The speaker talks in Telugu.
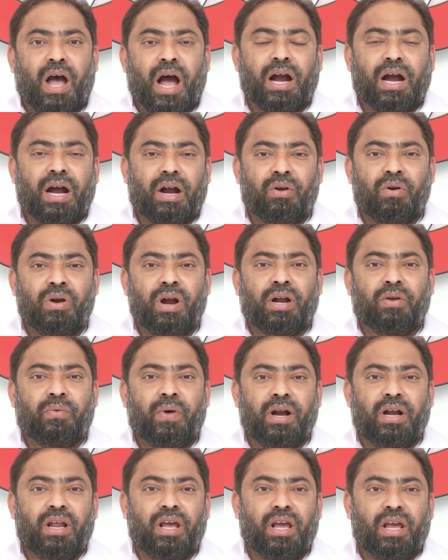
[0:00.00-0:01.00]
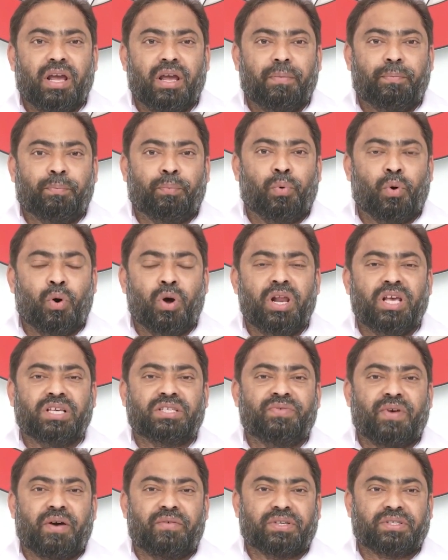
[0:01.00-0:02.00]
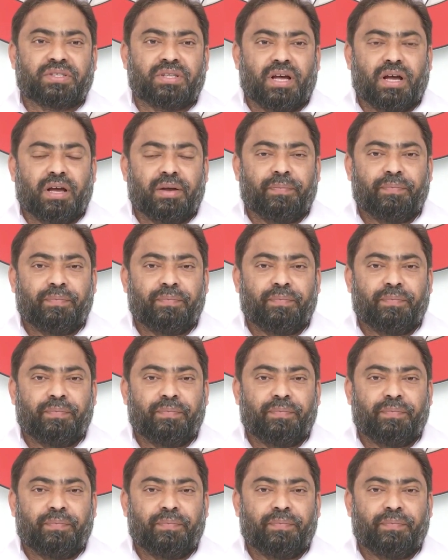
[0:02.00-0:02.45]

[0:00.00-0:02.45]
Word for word: అక్కడ ఉన్నటువంటి పోలీస్ వ్యవస్థ